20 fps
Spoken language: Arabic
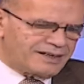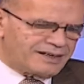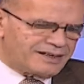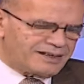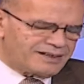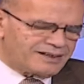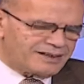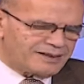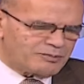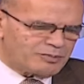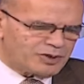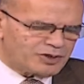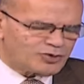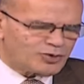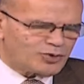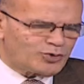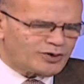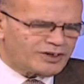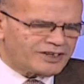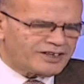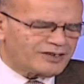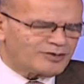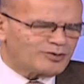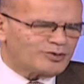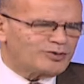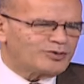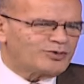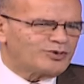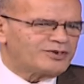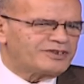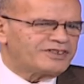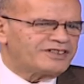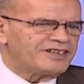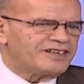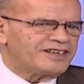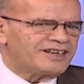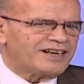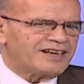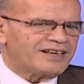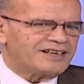آه، بشكرك يا دكتور
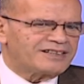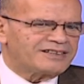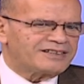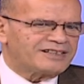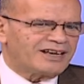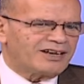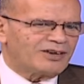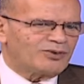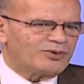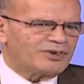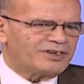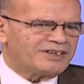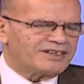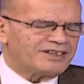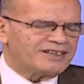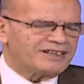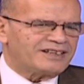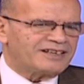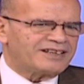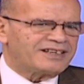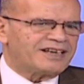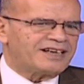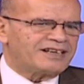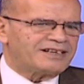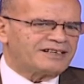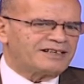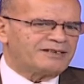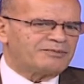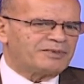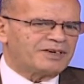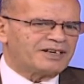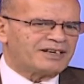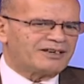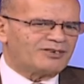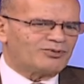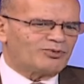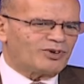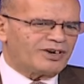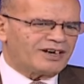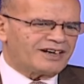ضياء على الدعوة الكريمة
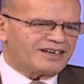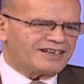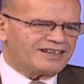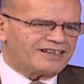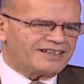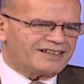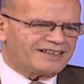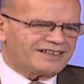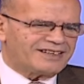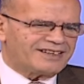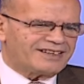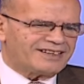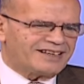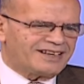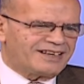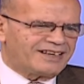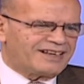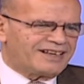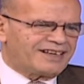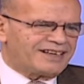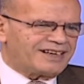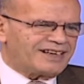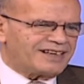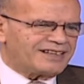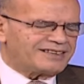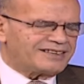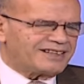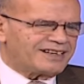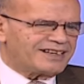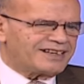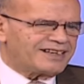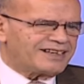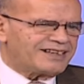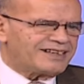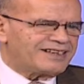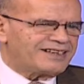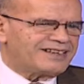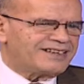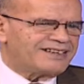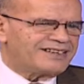وعلى أنك
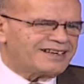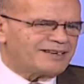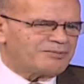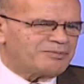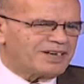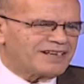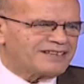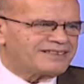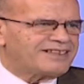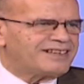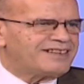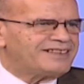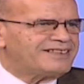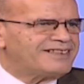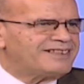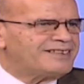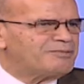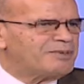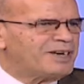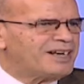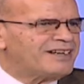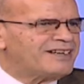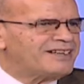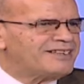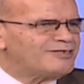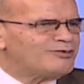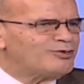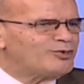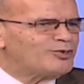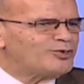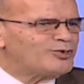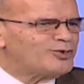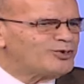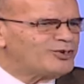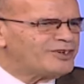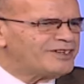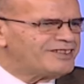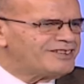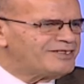جمعتني مع الدكتورة